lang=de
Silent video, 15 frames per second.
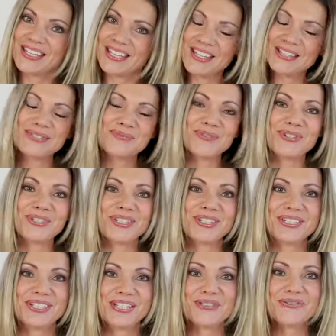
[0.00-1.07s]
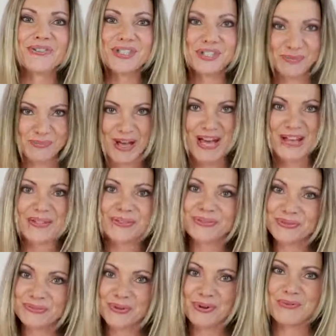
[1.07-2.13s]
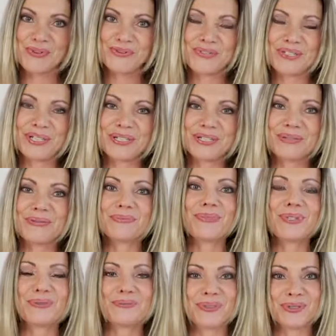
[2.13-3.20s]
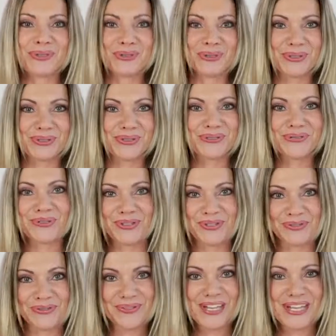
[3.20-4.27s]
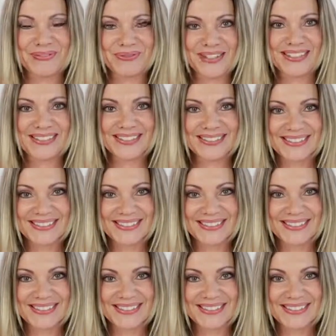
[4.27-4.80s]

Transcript: Jetzt wünsche ich dir viel Spaß und Wohlbefinden mit den Produkten von Forever.